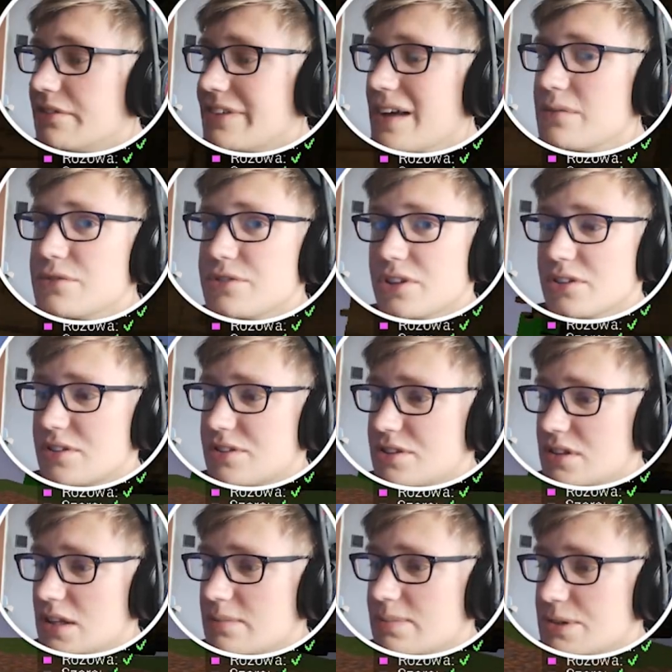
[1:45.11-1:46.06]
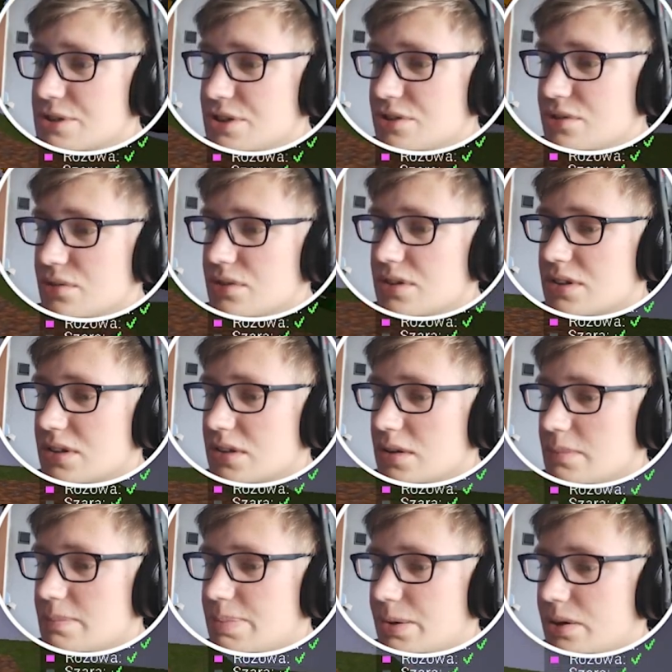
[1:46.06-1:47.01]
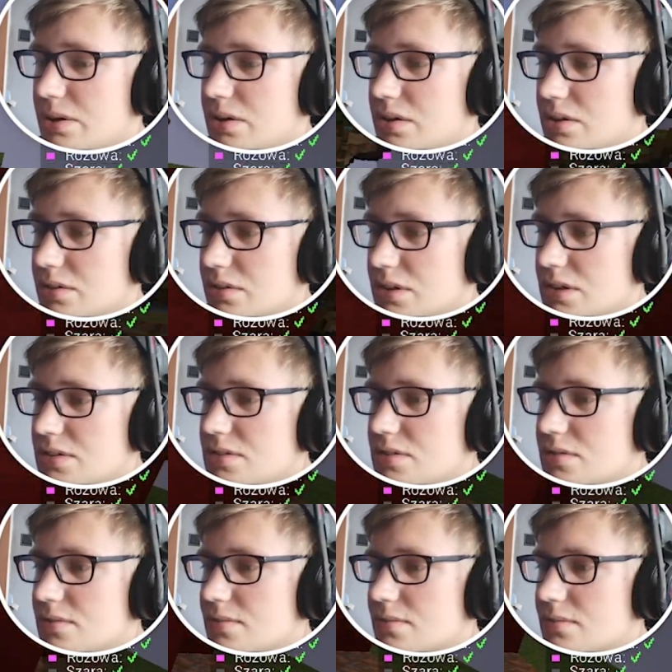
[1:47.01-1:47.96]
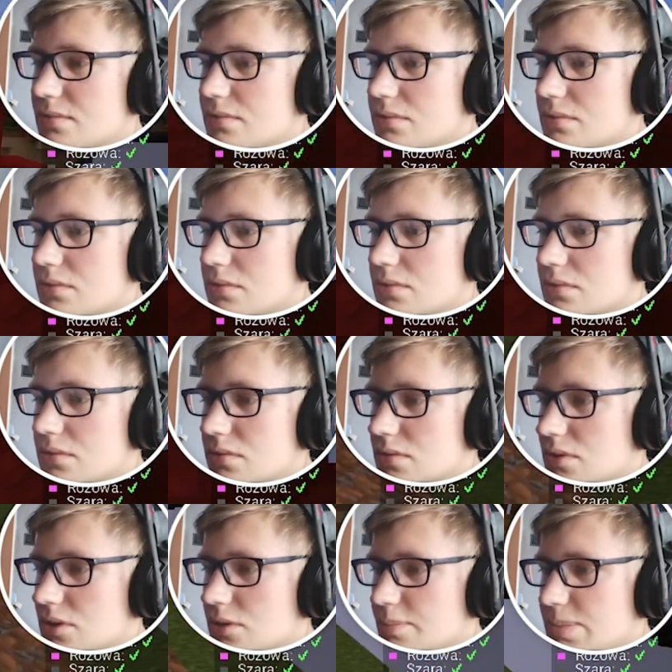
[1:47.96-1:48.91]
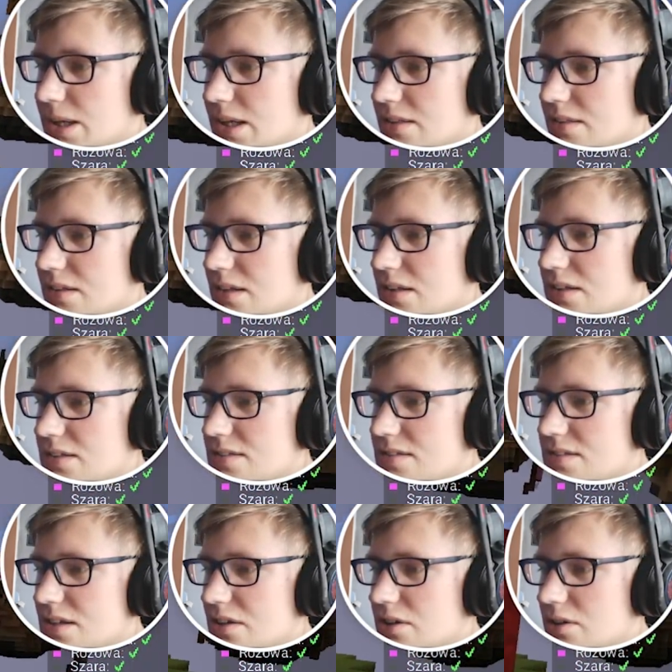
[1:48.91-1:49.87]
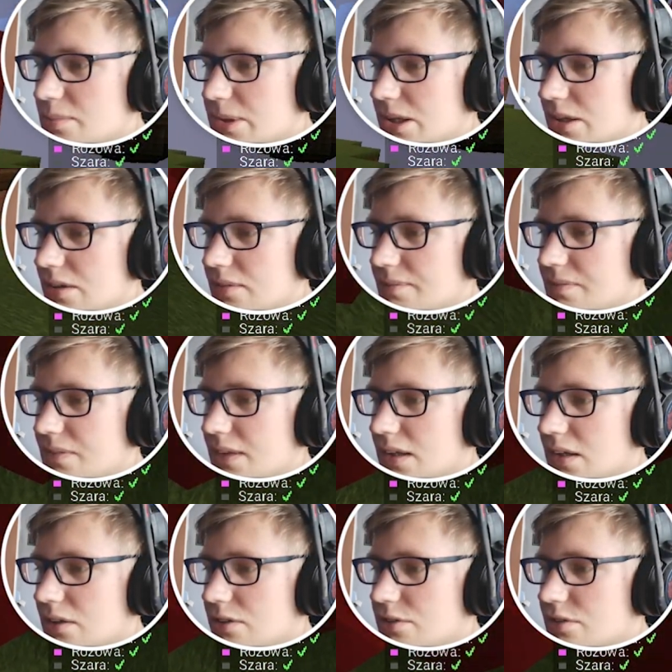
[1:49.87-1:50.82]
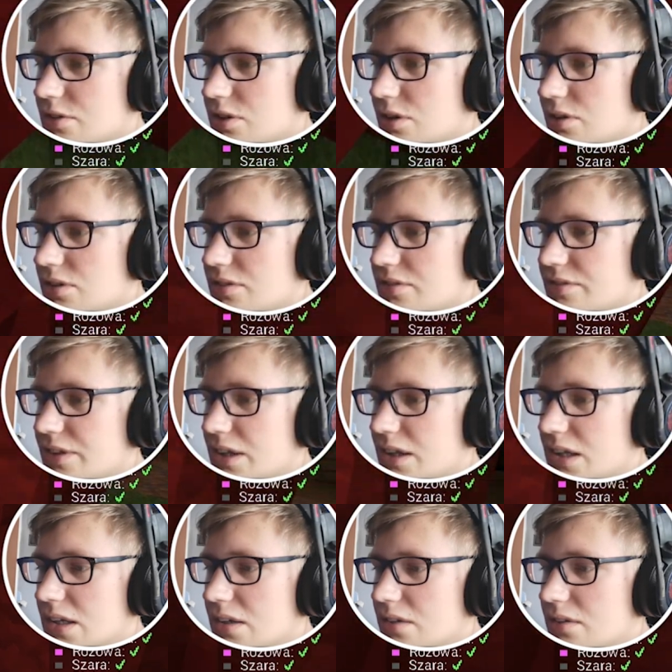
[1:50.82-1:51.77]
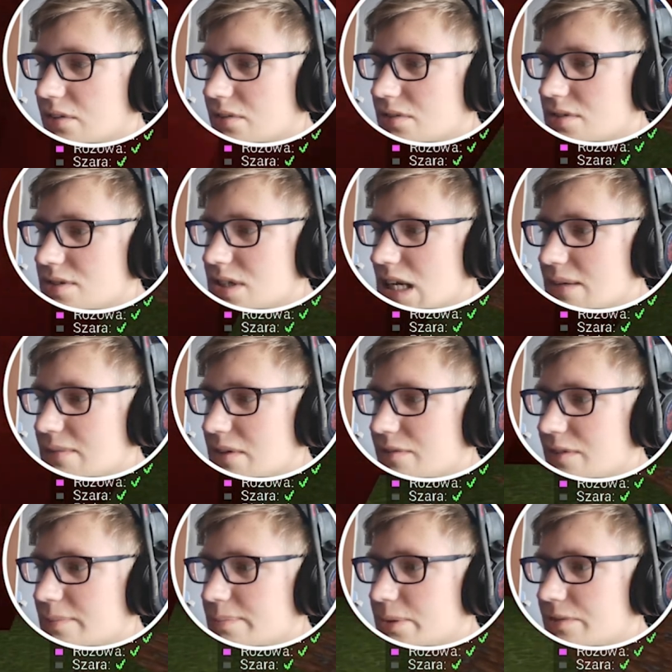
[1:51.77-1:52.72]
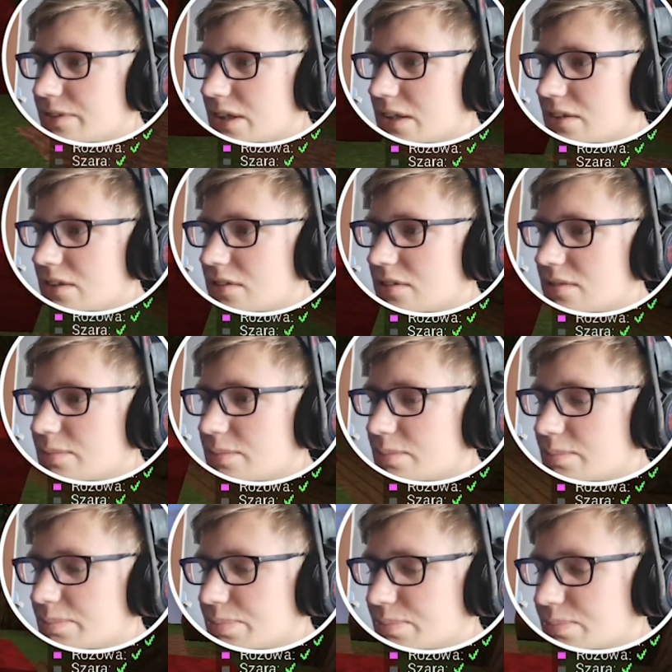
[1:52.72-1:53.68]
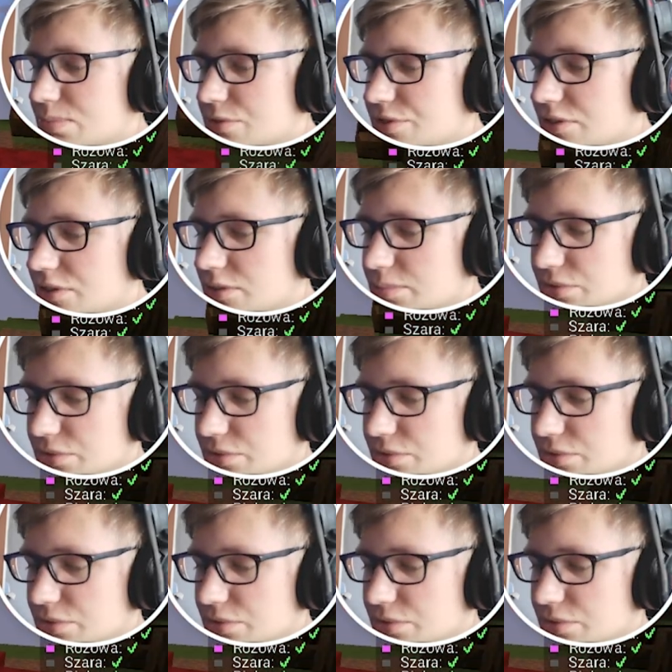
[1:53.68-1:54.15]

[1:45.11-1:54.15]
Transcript: Wiem, że odcinek będzie nudny, bo nic... Kompletnie nic nie robię. Aczkolwiek, no co ja mam wam powiedzieć? Czy